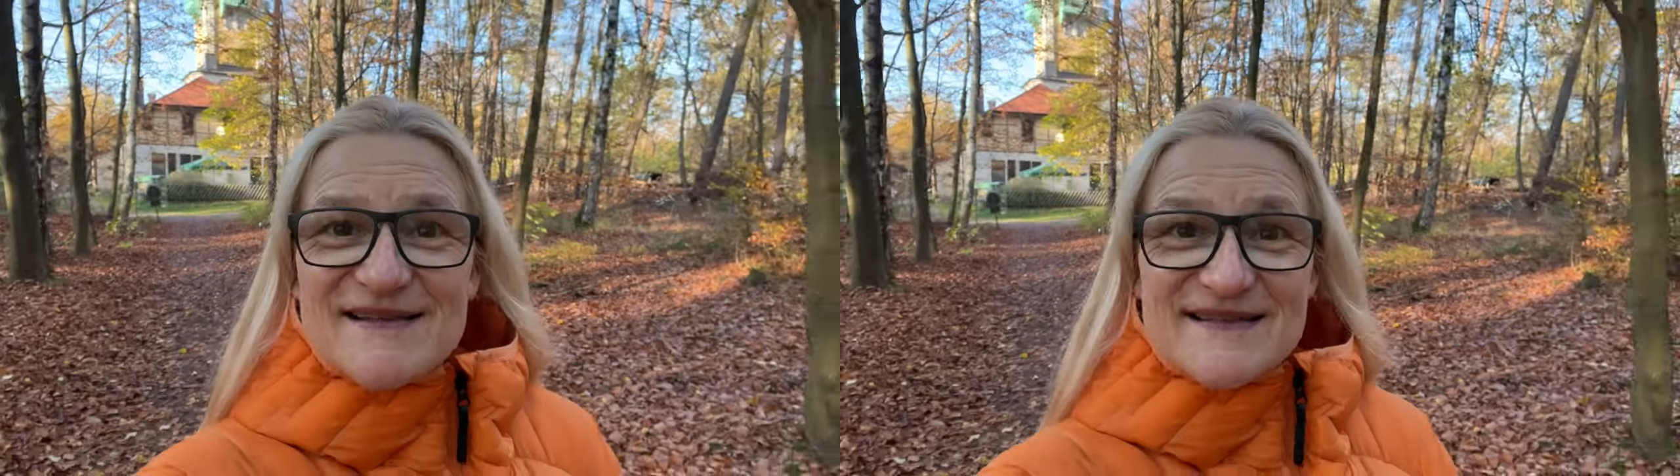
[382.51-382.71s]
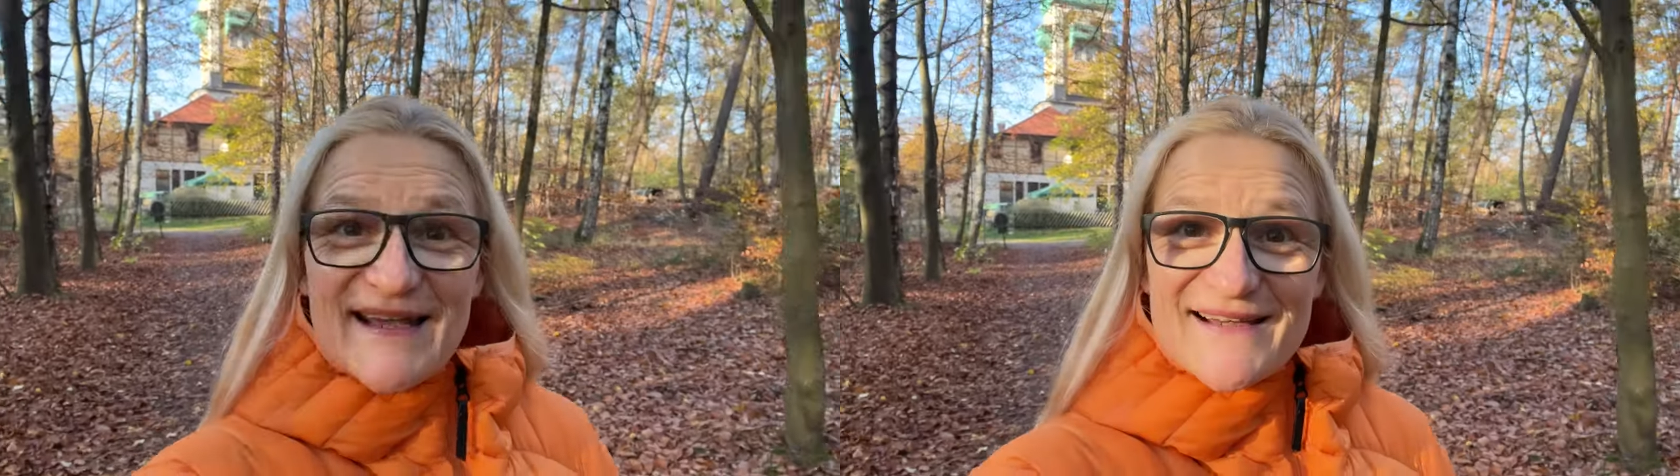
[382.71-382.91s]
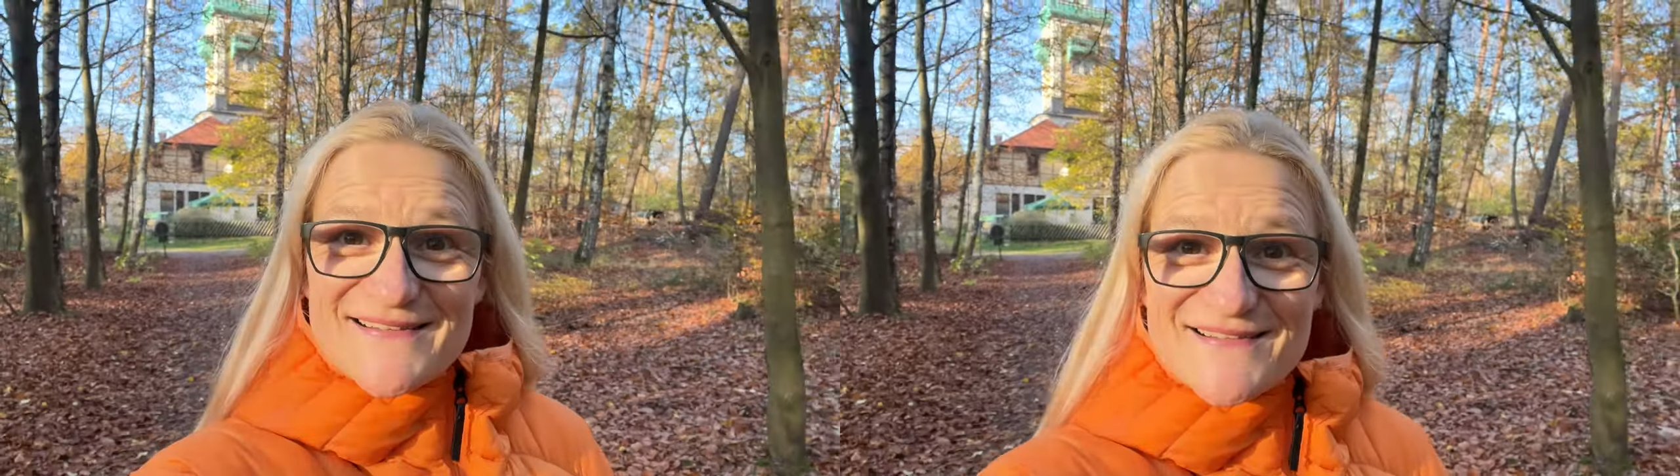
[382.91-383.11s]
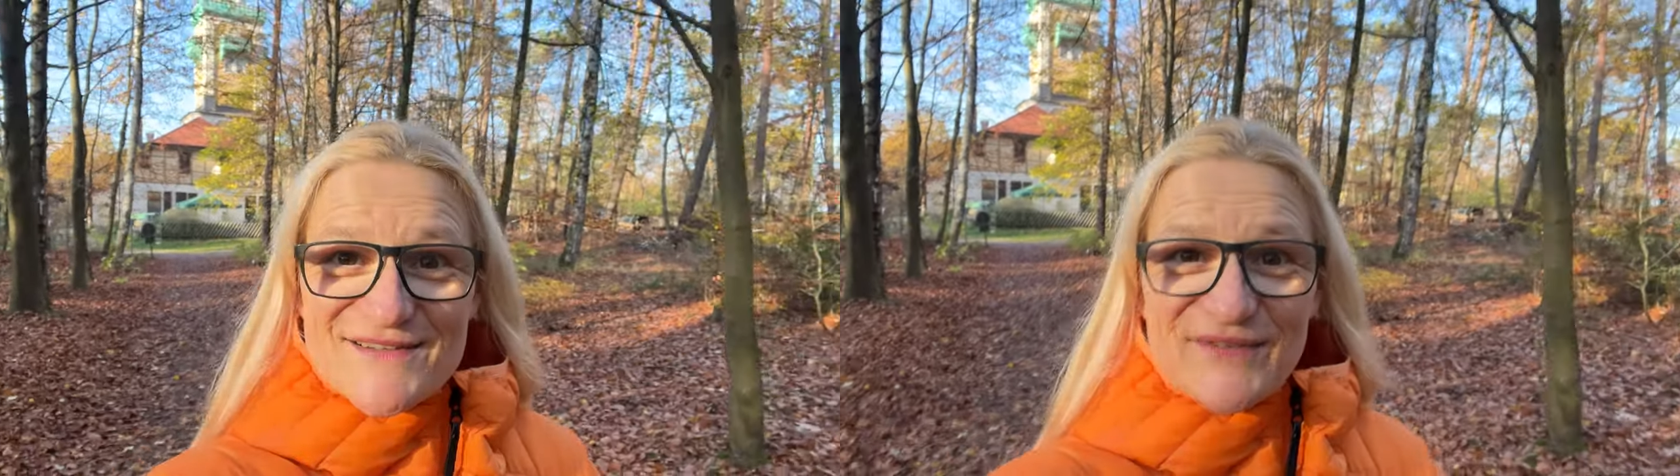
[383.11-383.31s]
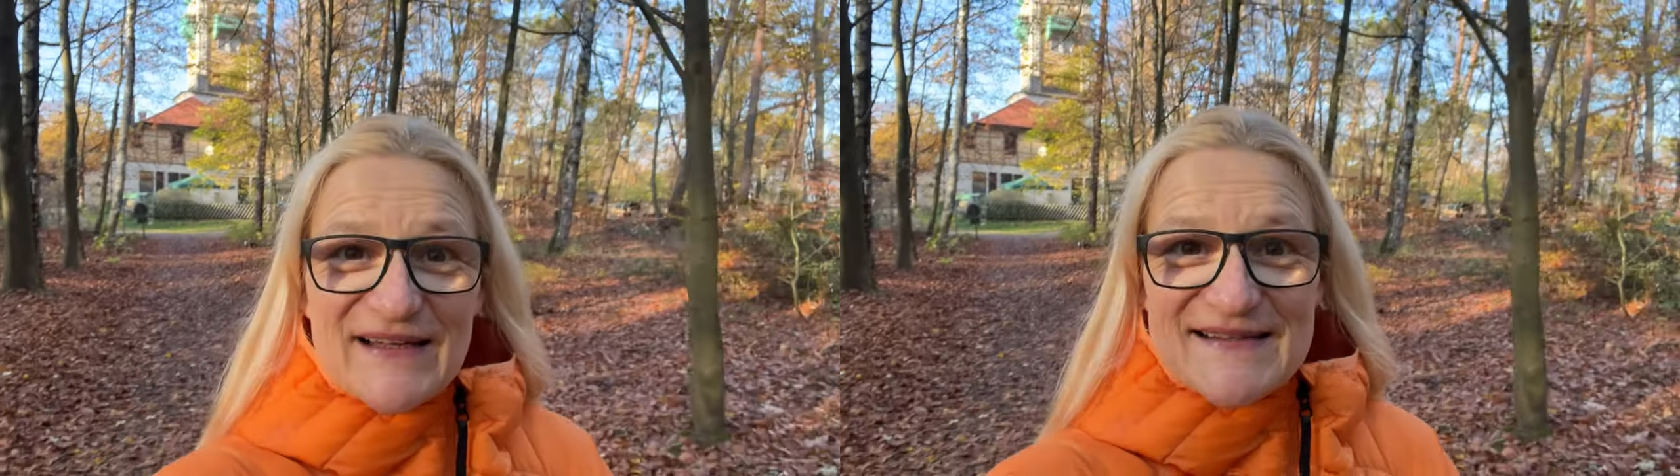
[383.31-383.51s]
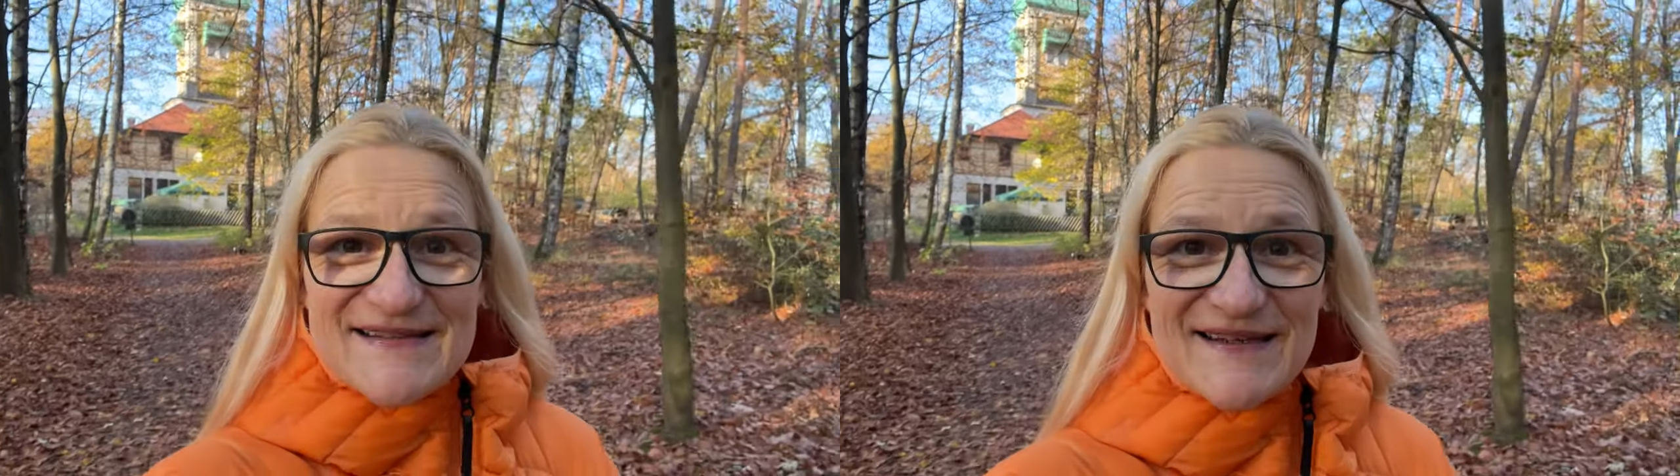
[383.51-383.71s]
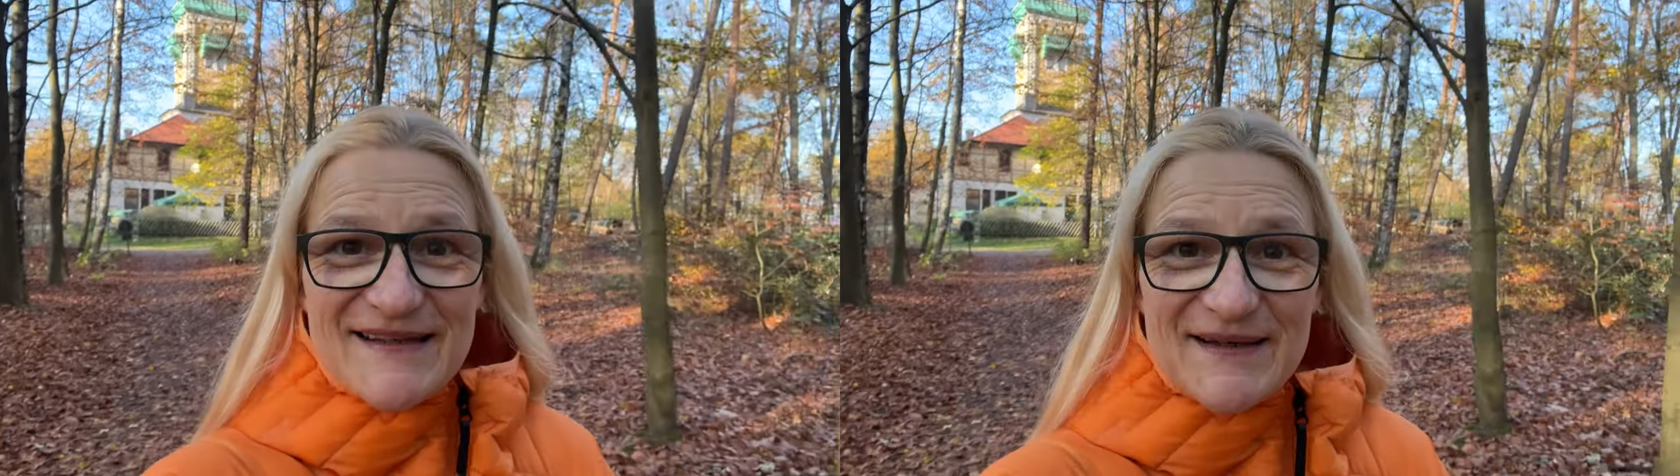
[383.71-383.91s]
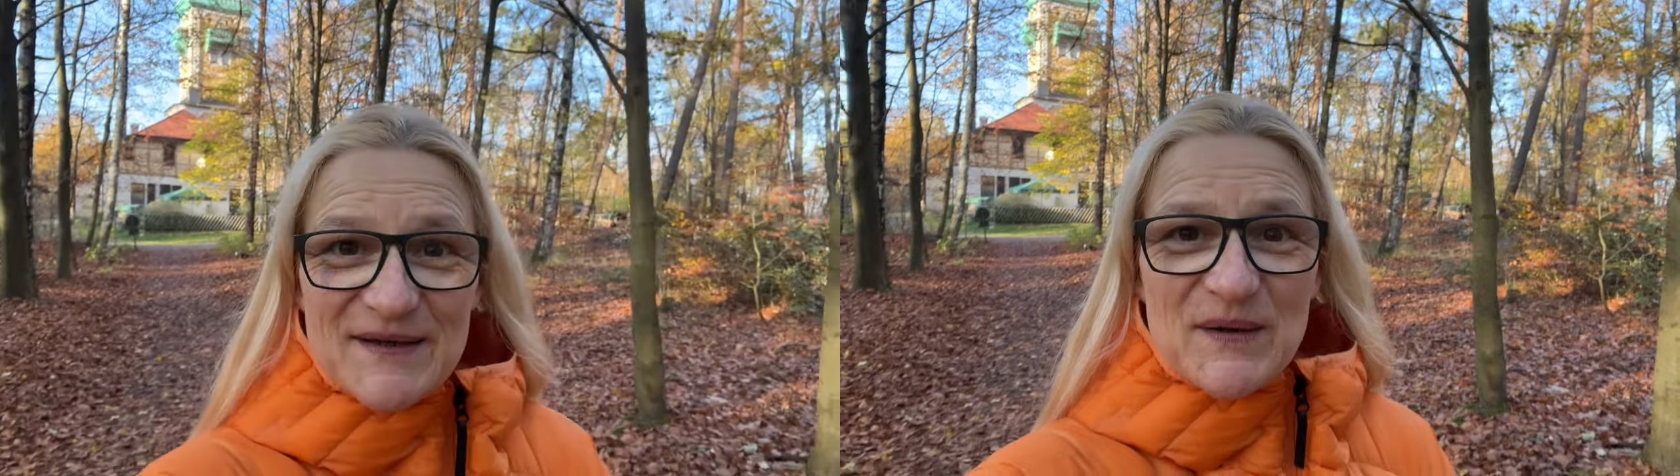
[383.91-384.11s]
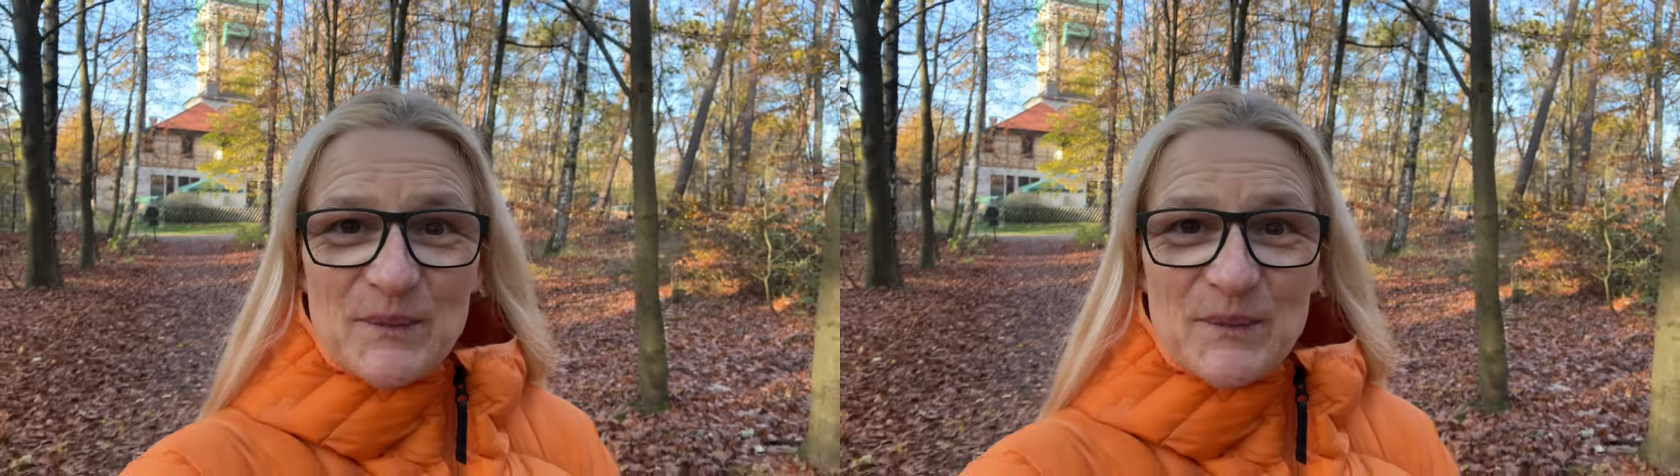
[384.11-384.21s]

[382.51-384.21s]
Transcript: 26